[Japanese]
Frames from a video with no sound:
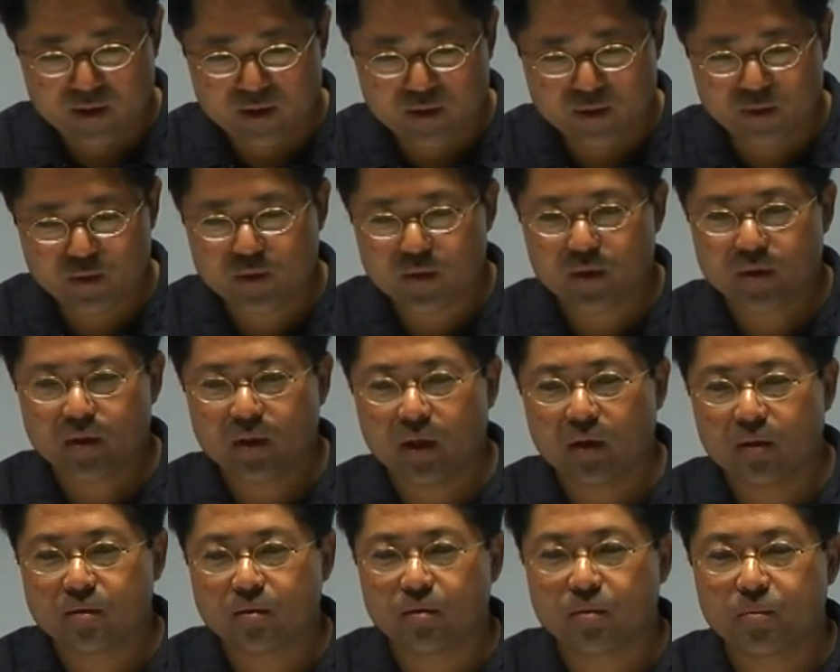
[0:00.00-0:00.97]
その人たち
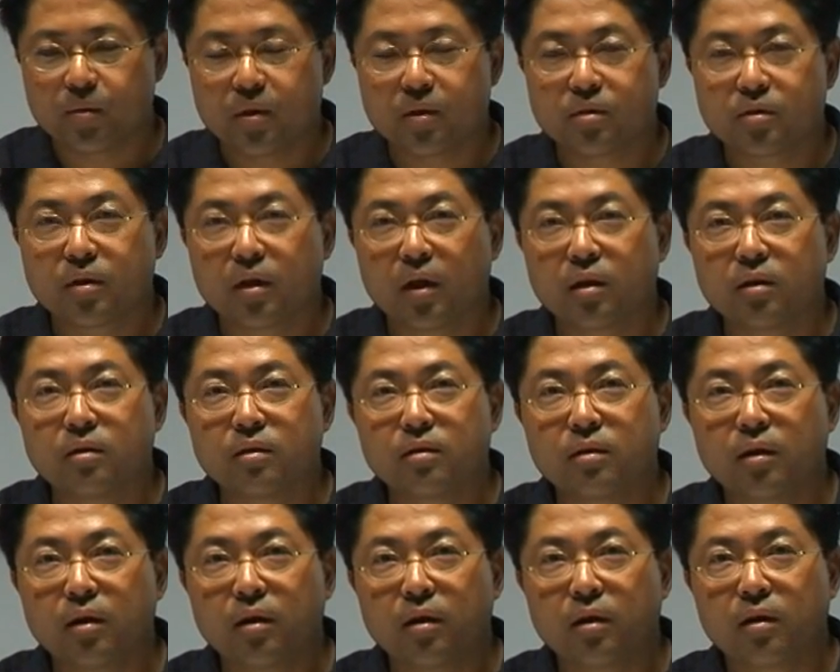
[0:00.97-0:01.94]
がその美術館
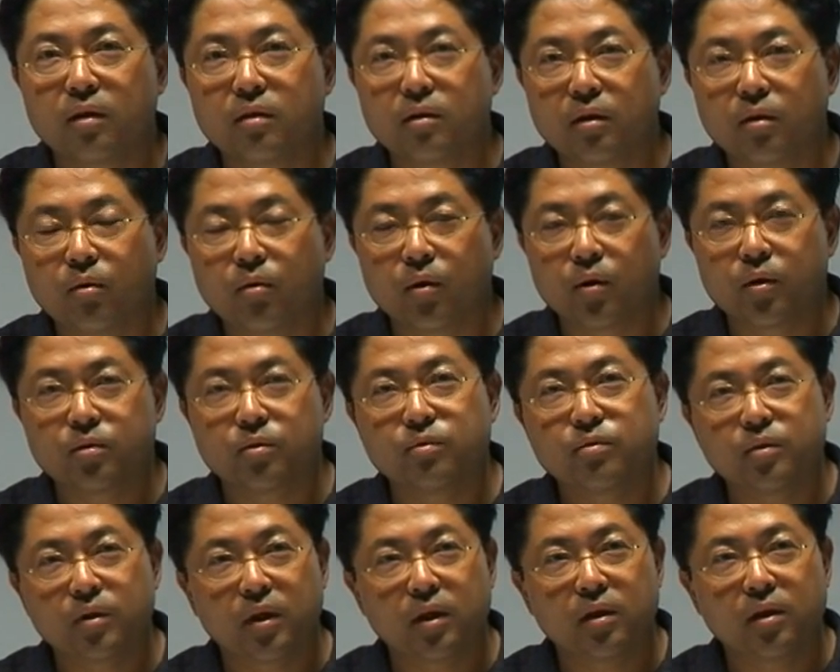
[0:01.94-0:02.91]
でに
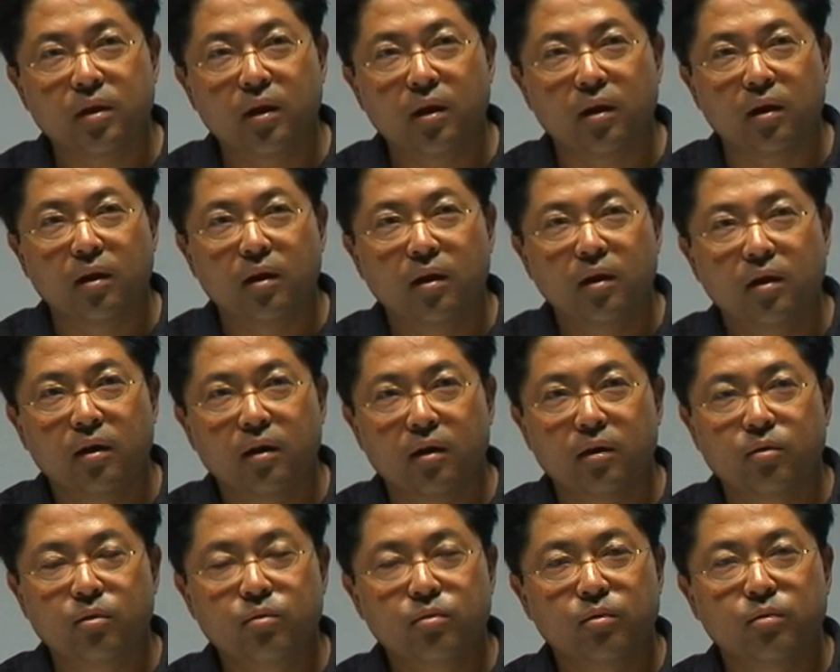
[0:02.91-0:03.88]
コレクションされて
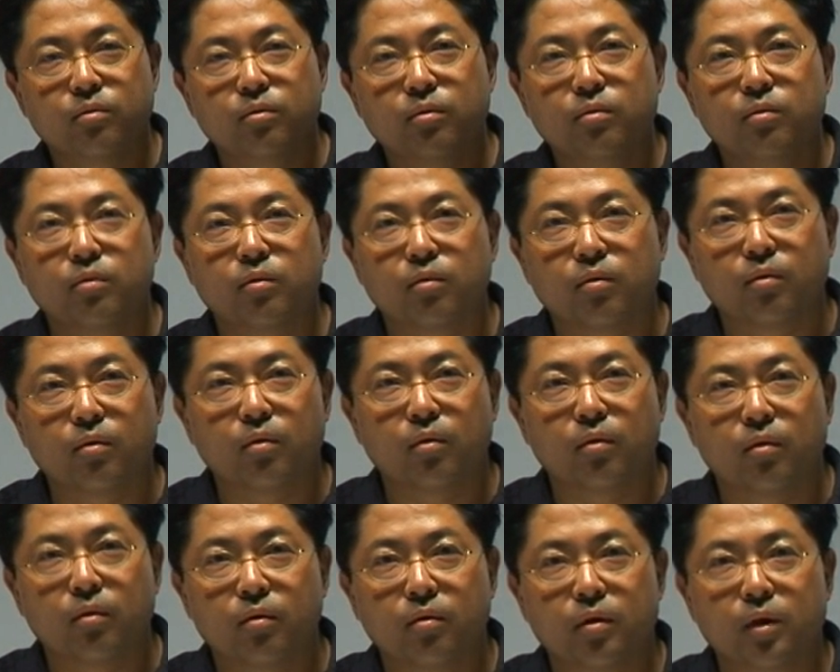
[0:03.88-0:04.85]
どんどんどんどん
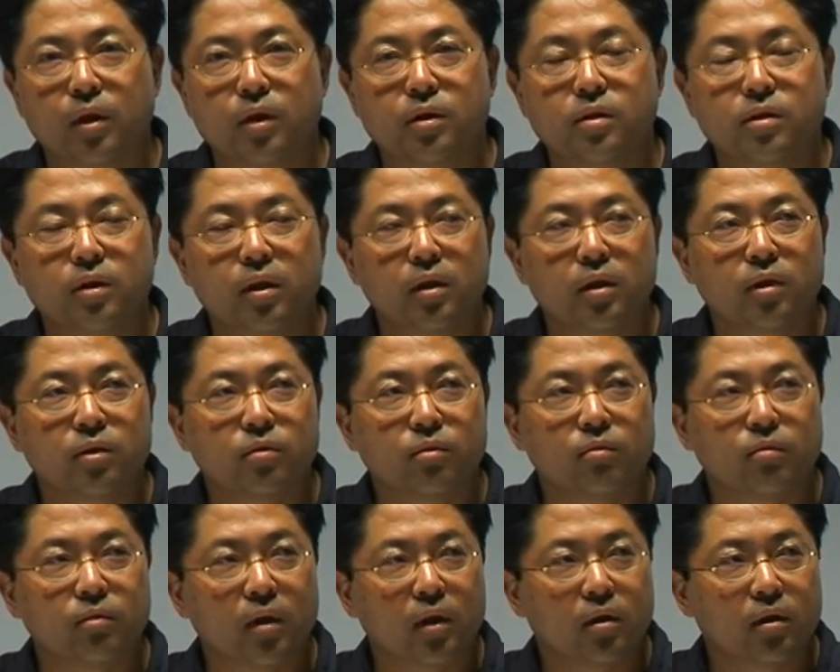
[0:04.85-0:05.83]
こう歴史的な
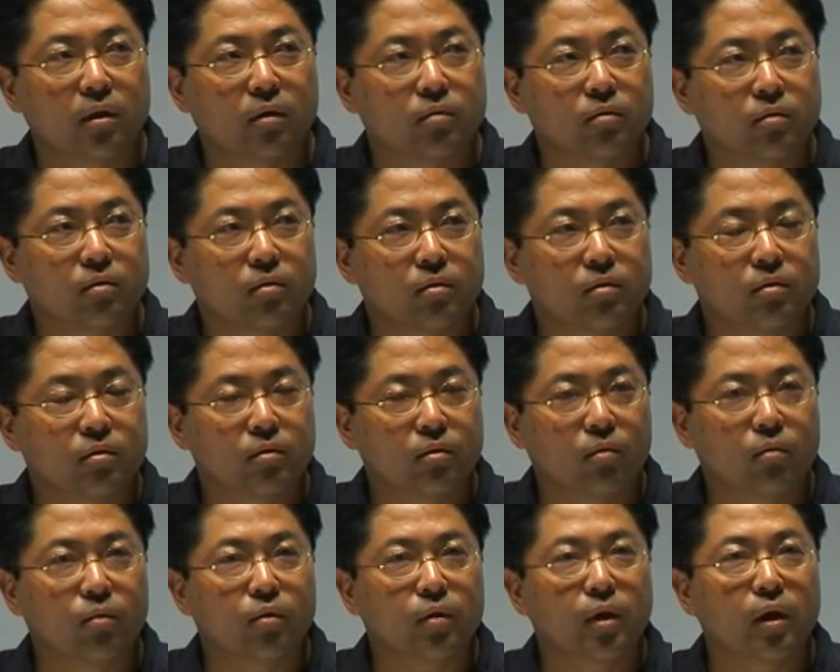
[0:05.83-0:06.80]
人になっていくっていう
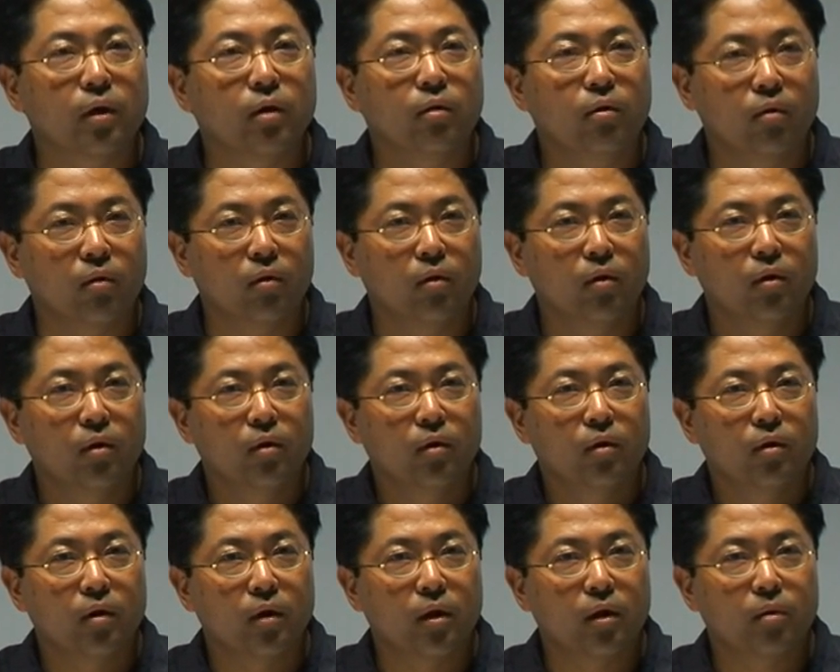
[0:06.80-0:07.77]
光景を
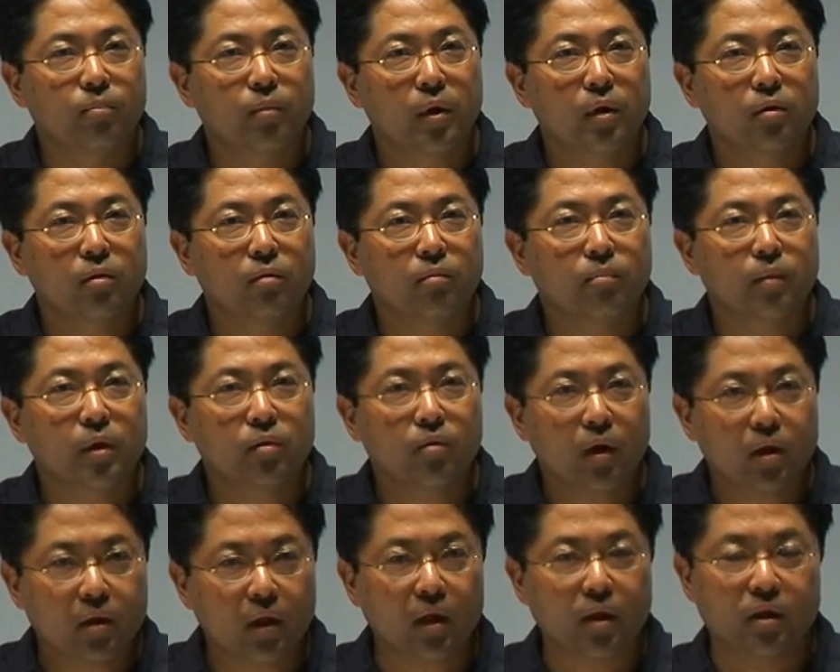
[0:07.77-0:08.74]
目の目
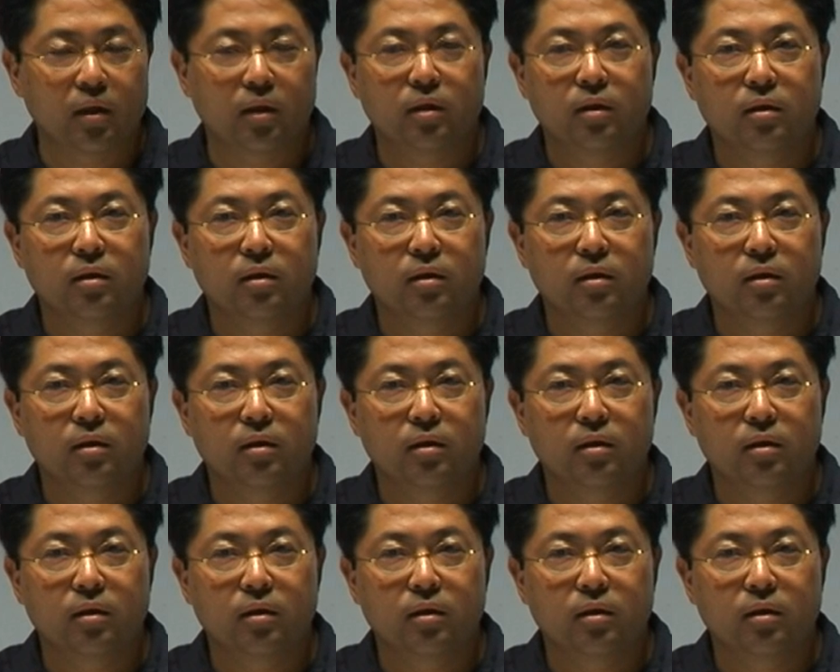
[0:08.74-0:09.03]
の当たり